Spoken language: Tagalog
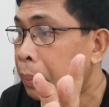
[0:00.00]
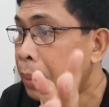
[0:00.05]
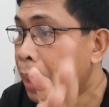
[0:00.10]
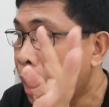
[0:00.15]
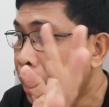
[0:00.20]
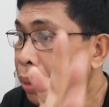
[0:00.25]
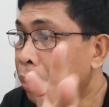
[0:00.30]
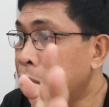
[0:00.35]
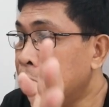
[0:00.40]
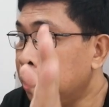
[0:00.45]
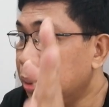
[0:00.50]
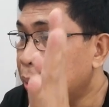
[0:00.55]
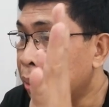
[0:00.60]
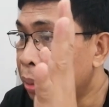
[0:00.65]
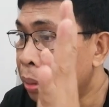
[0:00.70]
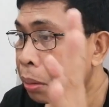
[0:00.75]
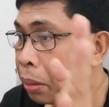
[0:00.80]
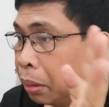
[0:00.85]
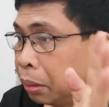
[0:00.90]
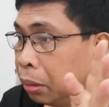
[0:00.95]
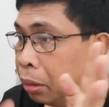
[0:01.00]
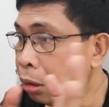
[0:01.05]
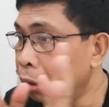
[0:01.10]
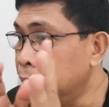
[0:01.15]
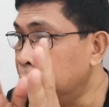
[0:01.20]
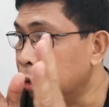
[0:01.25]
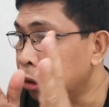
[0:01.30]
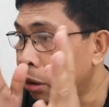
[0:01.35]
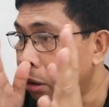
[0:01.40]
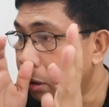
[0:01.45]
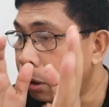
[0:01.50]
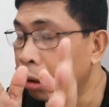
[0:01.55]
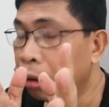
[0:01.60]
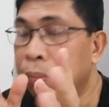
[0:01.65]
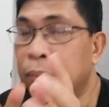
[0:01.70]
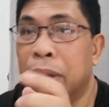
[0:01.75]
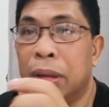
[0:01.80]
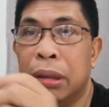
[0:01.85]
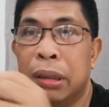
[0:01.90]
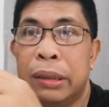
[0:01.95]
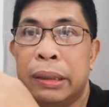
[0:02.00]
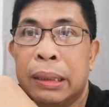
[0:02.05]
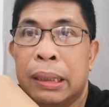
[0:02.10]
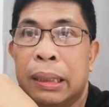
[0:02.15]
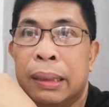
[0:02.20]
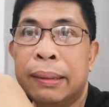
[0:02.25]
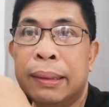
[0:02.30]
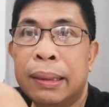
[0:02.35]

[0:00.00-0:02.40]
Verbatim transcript: Ganon, almost double